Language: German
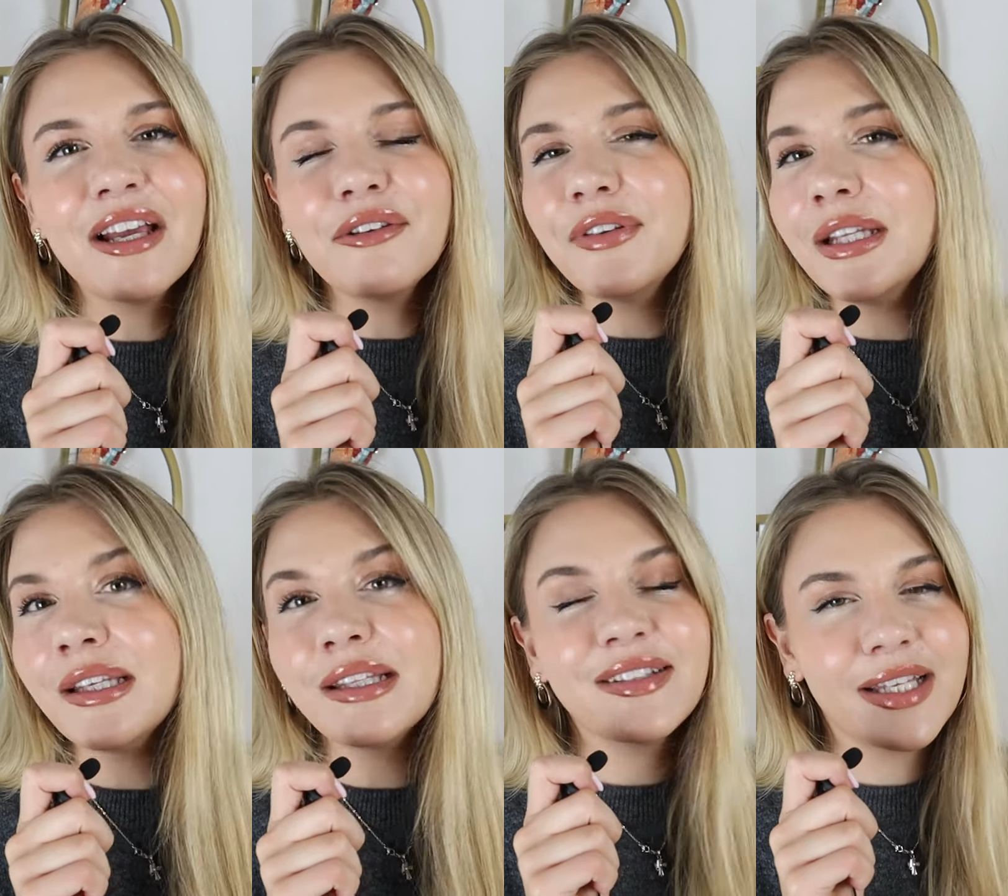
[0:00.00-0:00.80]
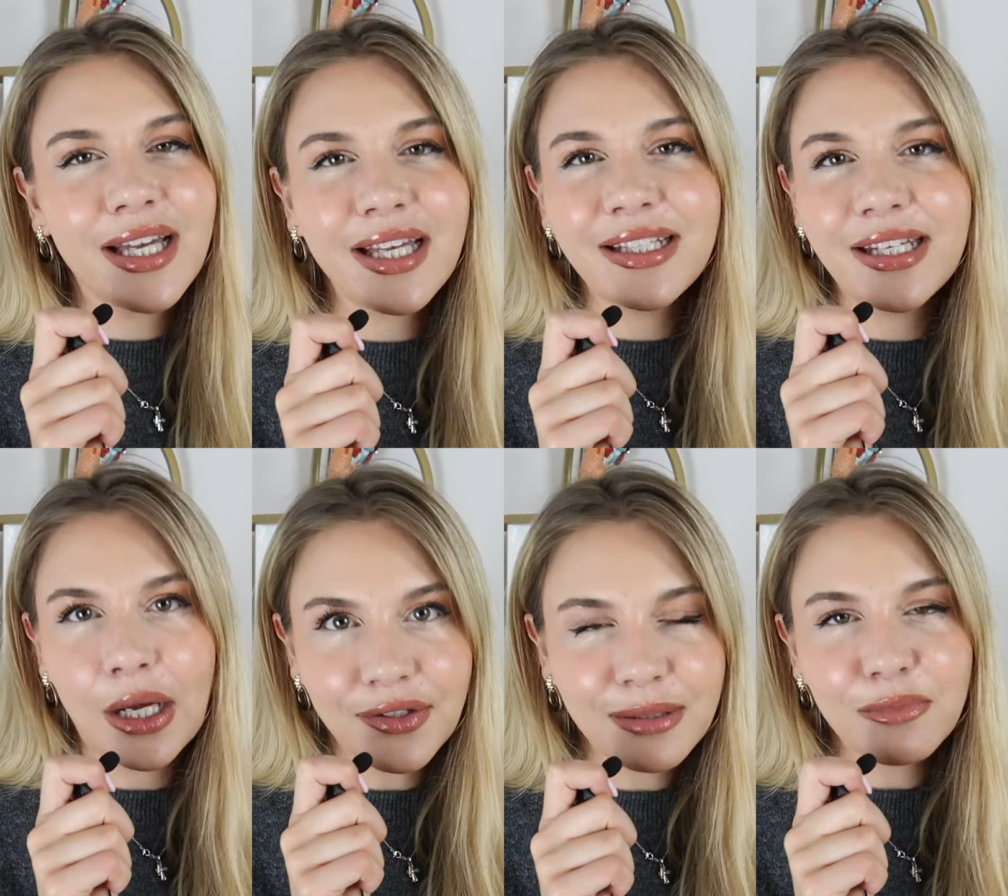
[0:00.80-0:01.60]
Viele Sängerinnen
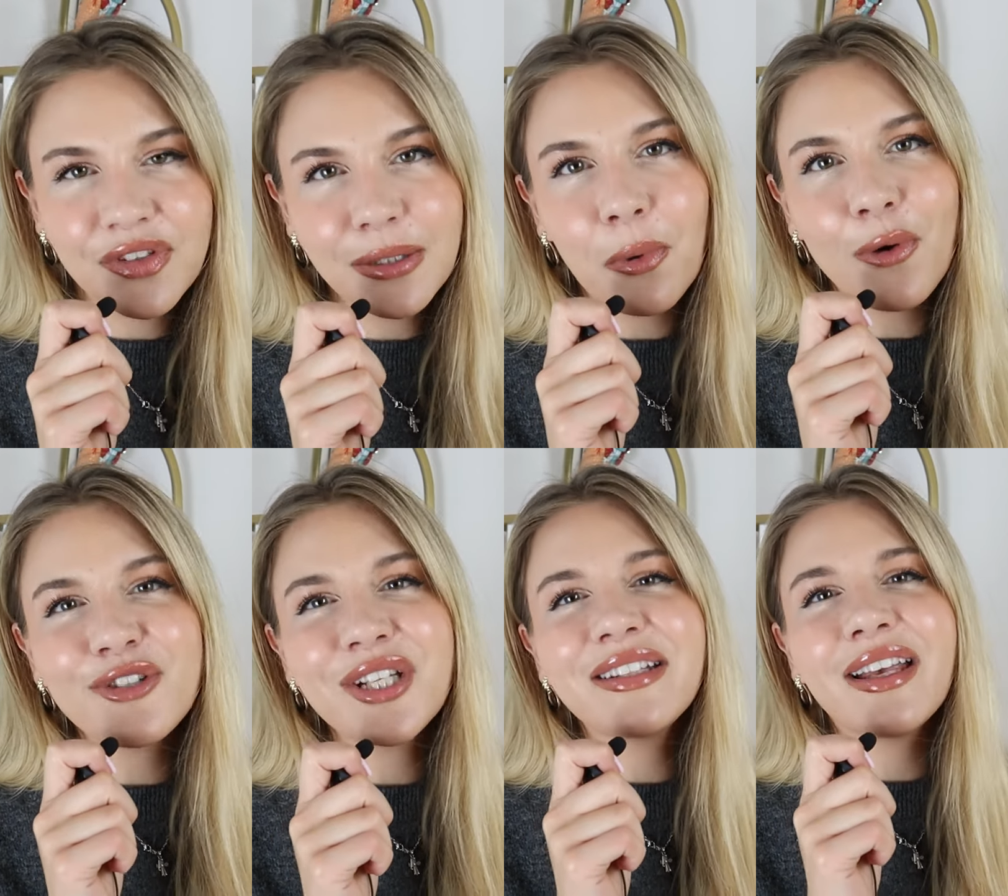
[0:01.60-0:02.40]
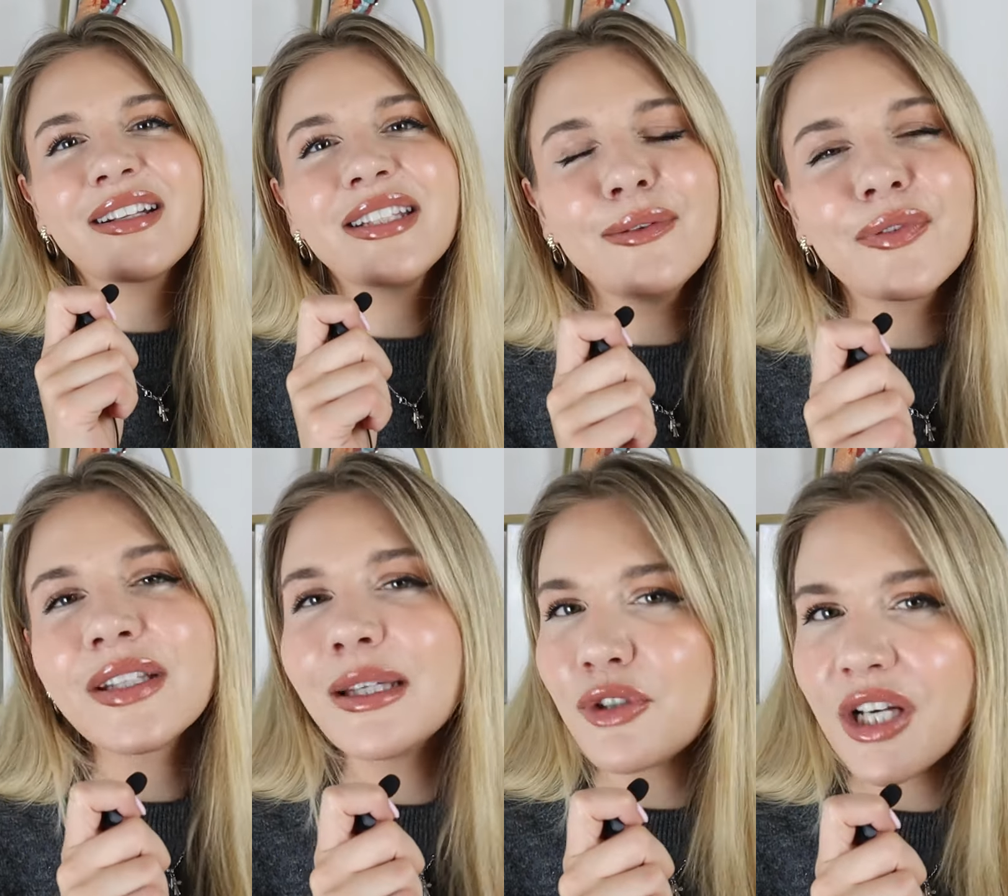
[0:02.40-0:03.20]
aus der Musikbranche, die jetzt aktiv
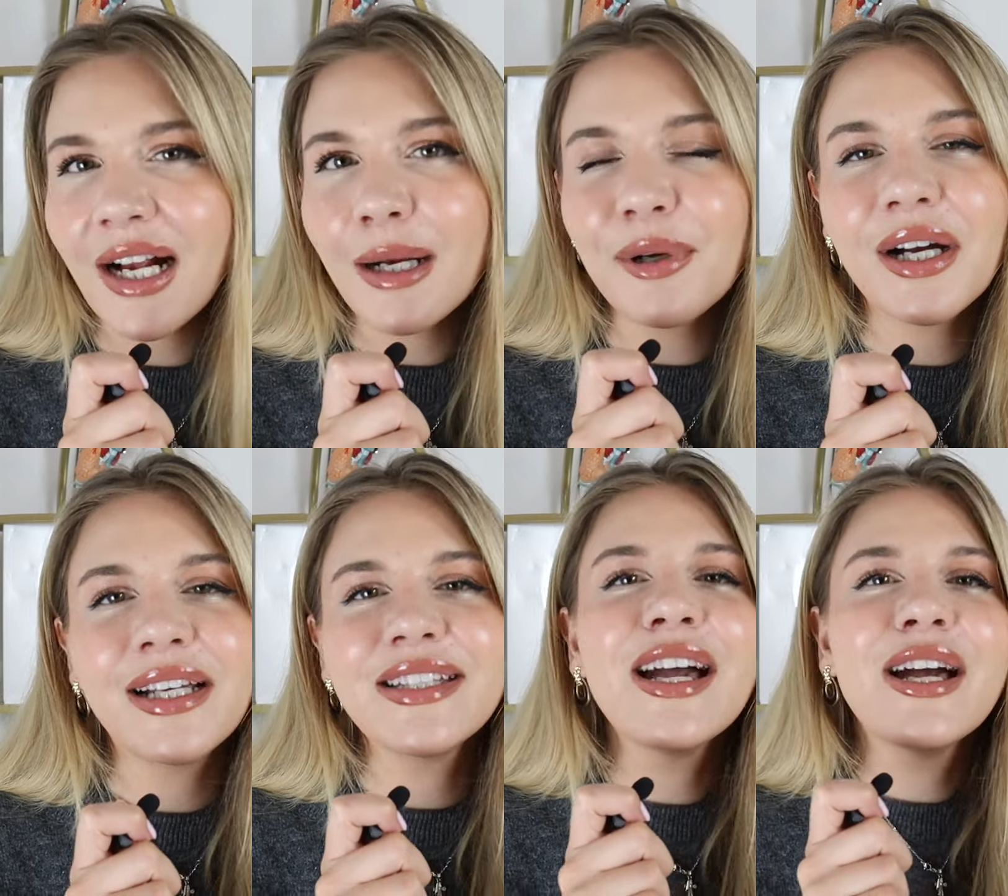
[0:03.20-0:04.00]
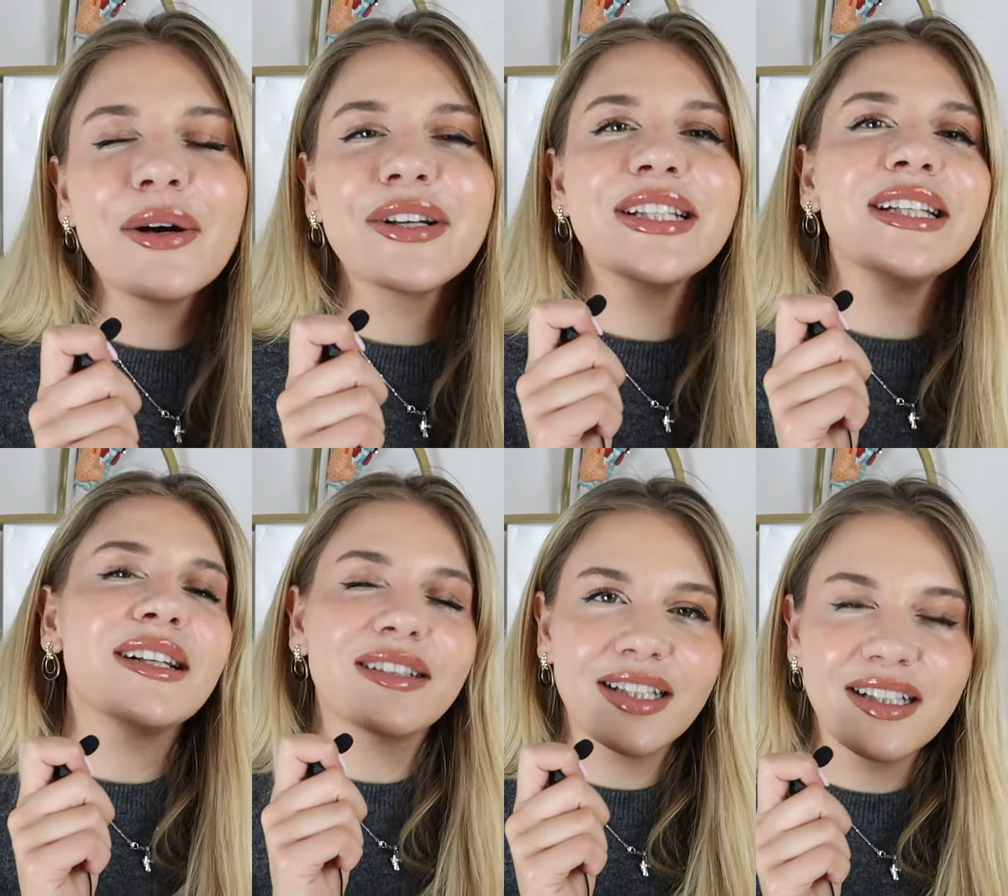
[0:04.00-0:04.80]
sind im Schlagerbereich und die
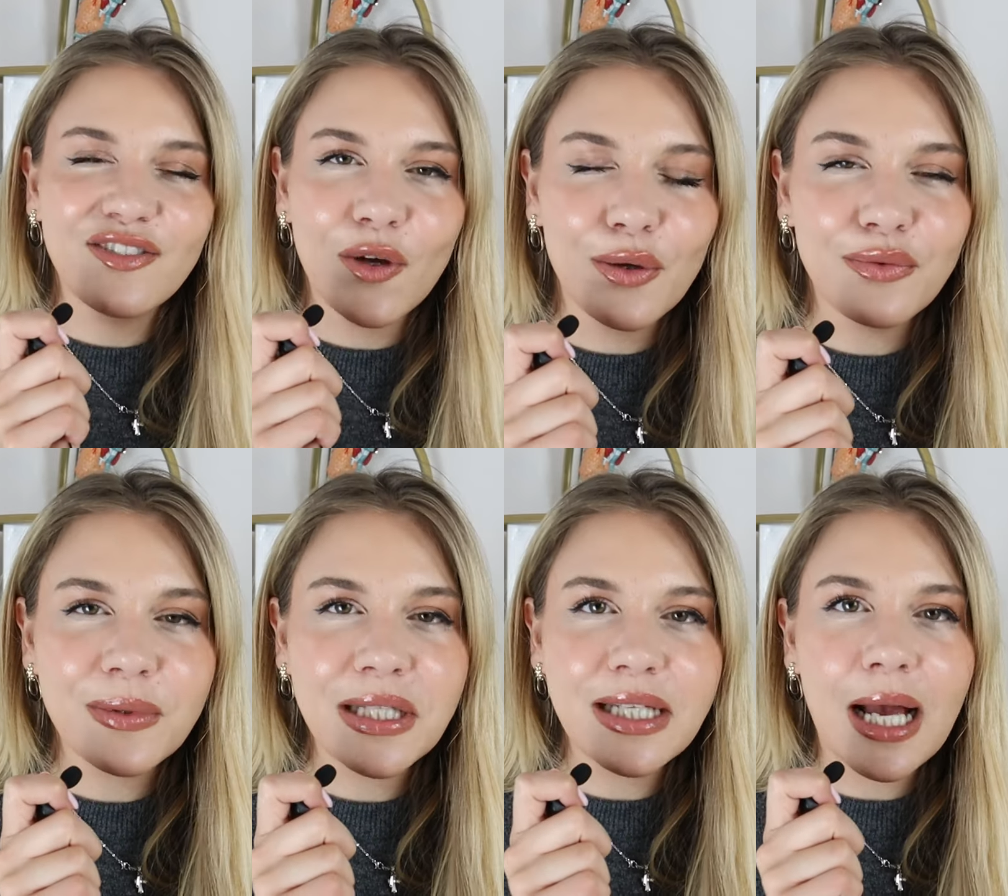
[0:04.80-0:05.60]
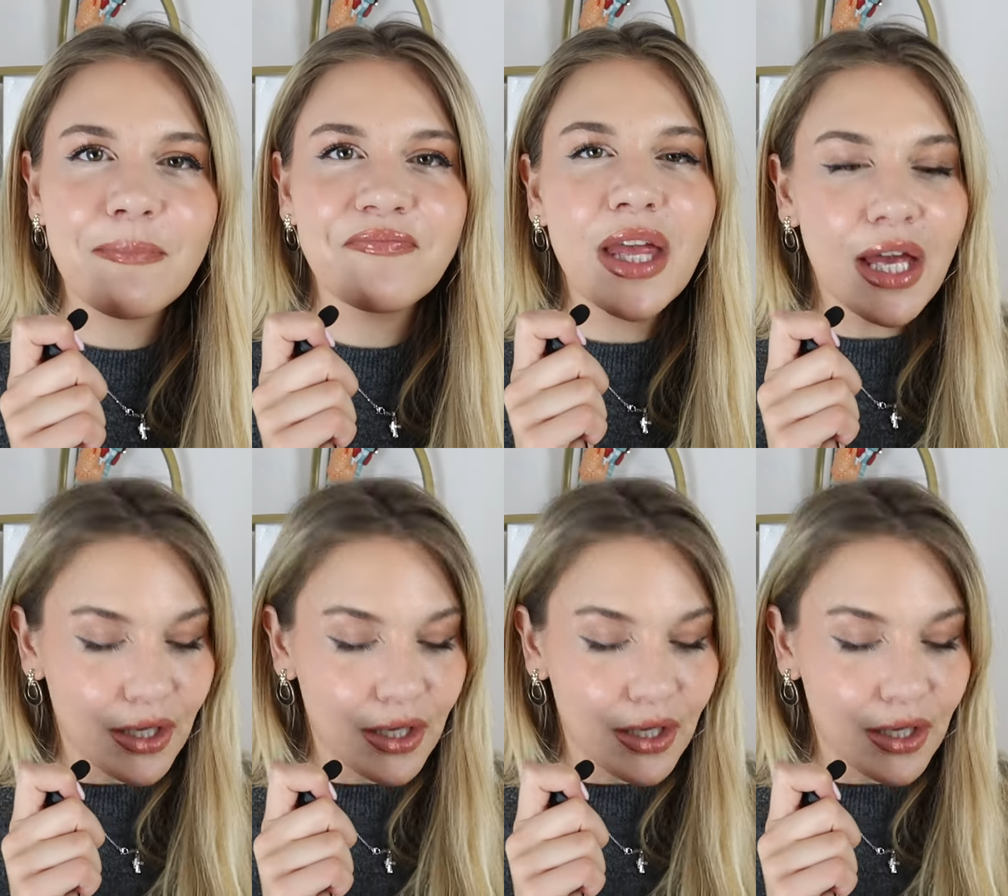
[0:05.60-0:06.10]
ihre Singles veröffentlicht haben.